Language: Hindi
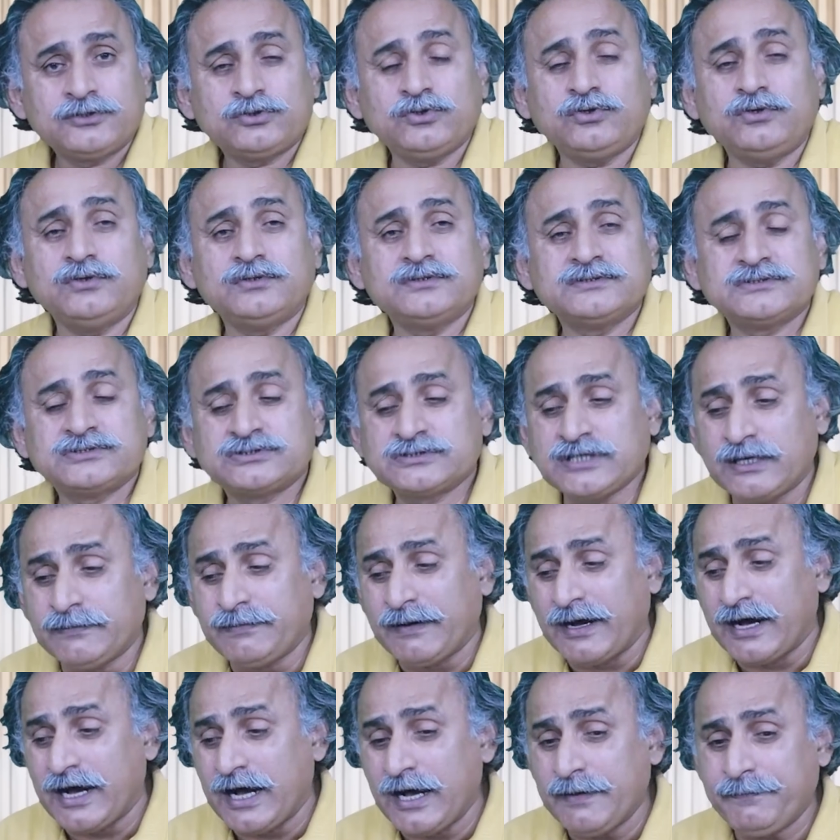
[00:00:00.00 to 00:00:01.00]
तो
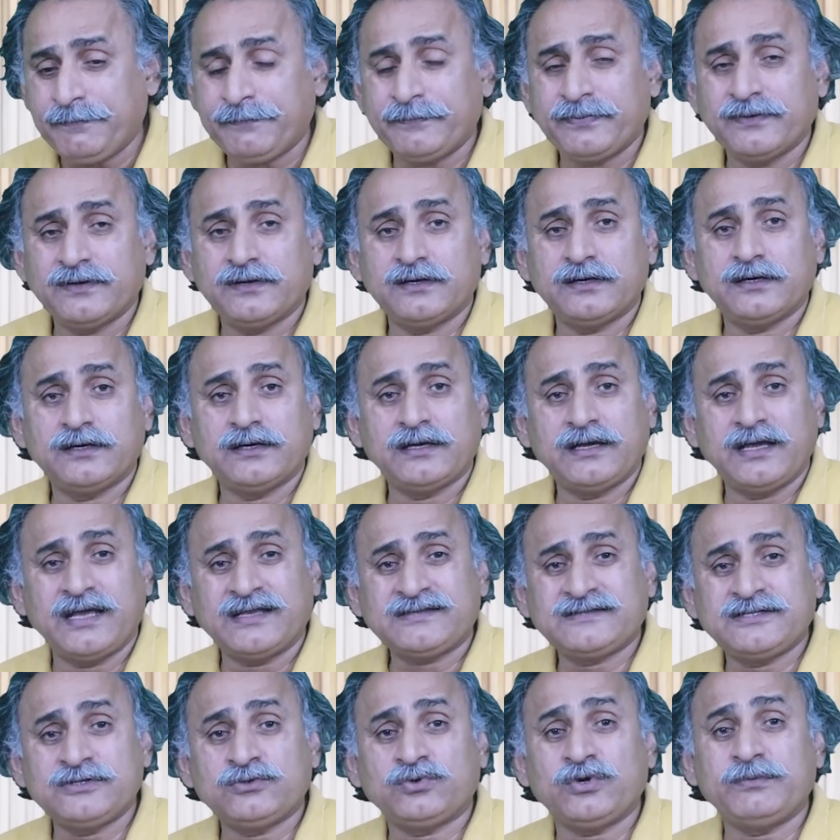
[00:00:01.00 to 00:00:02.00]
जब आप
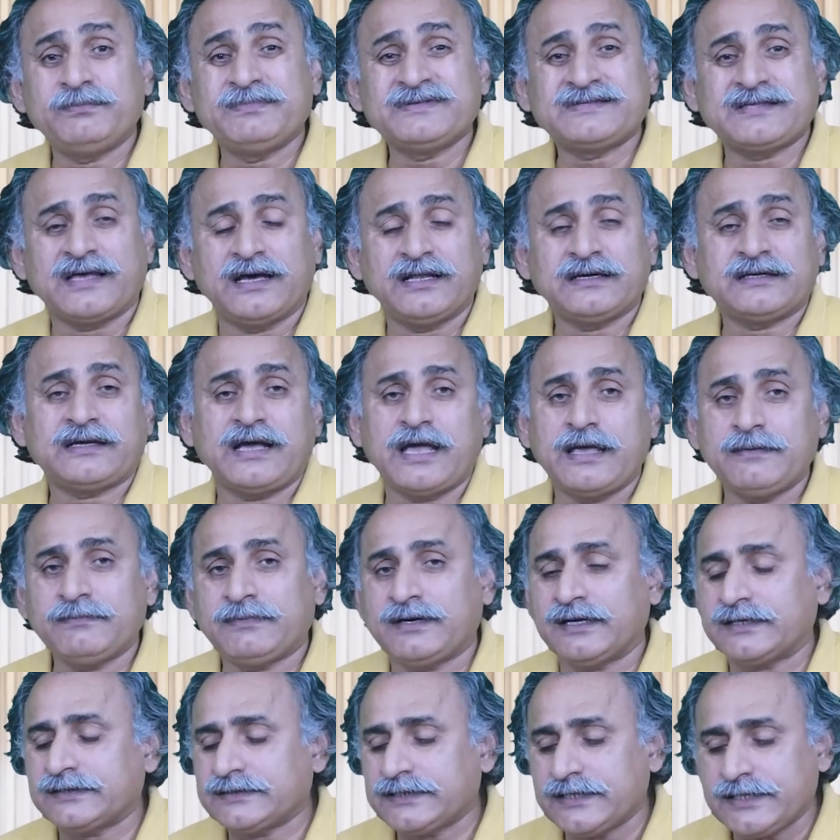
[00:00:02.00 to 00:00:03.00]
ऐसी कोई मिसाल
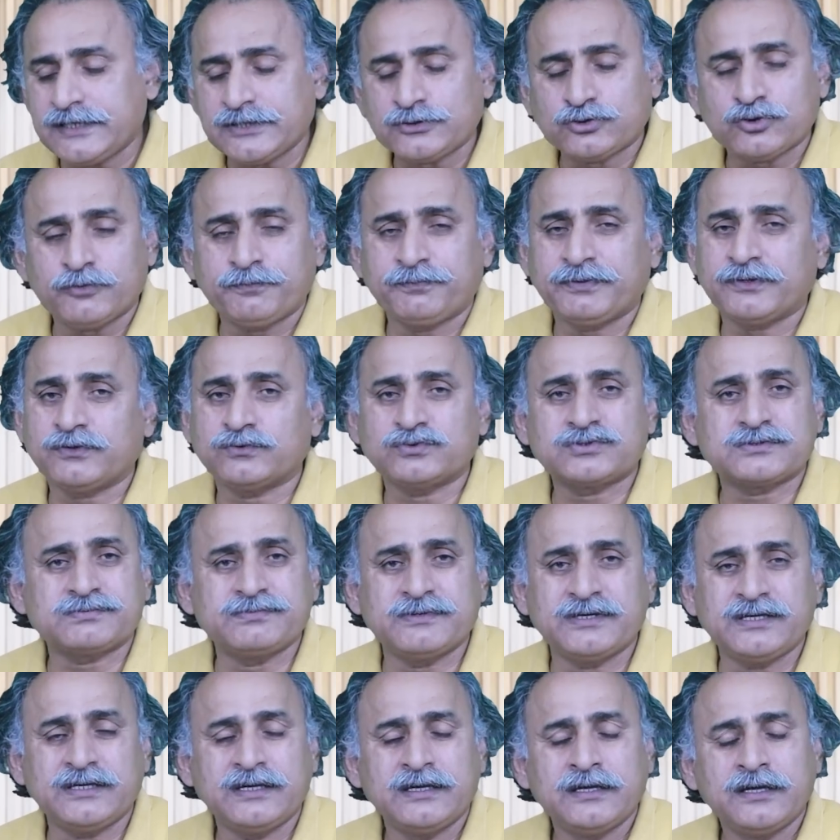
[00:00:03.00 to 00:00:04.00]
कायम करते हैं तो फिर
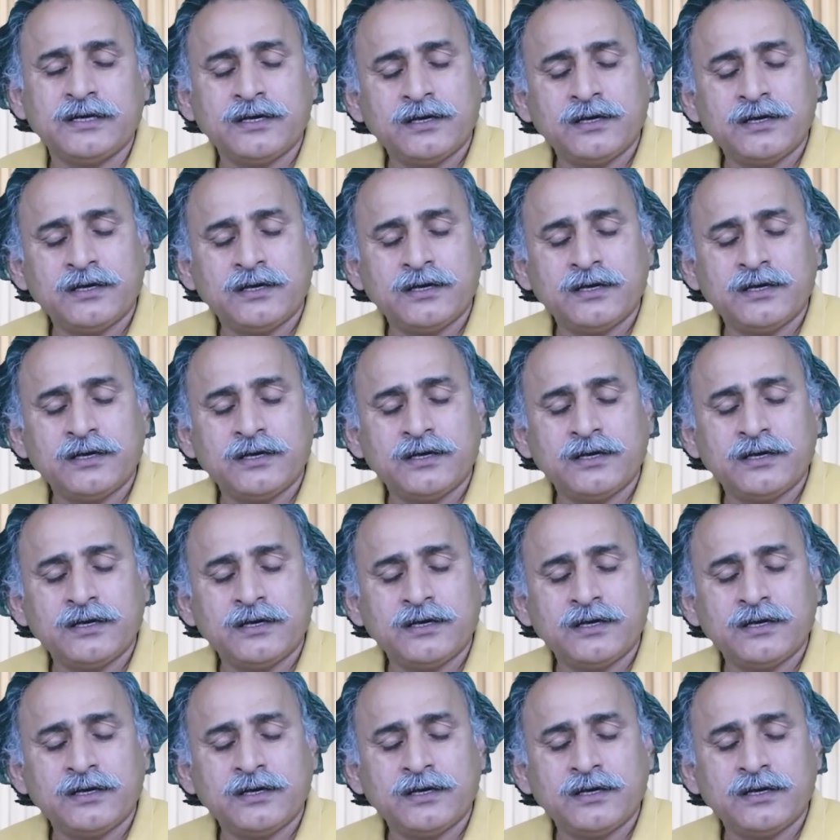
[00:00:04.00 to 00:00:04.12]
उसमें